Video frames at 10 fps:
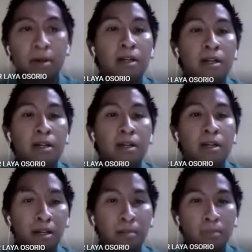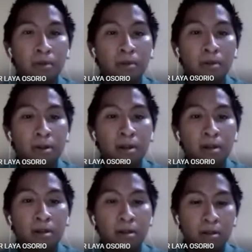Por ejemplo,
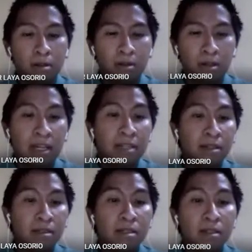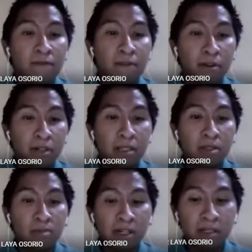la tesis de Flores de
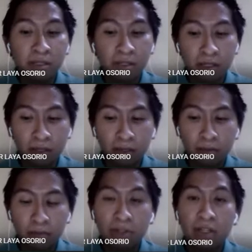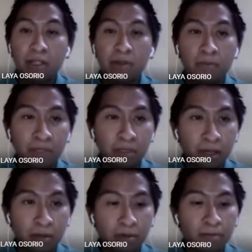2017, un ingeniero pesquero,
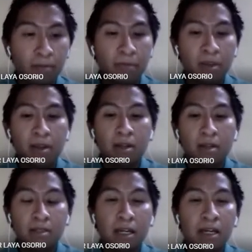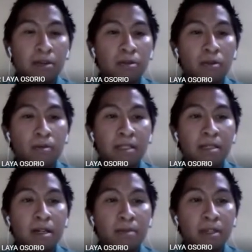se encargó
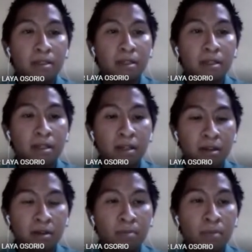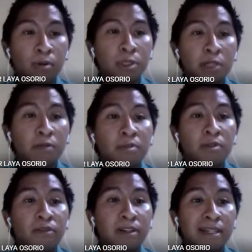básicamente de producir un
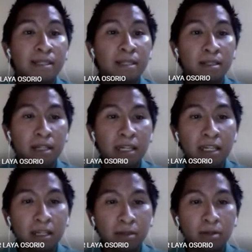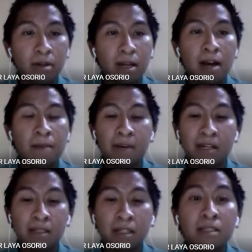biofertilizante líquido a
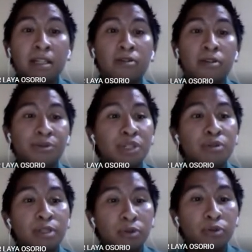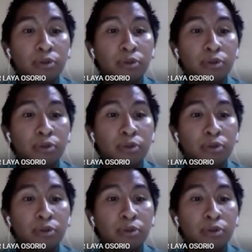partir de los residuos de trucha.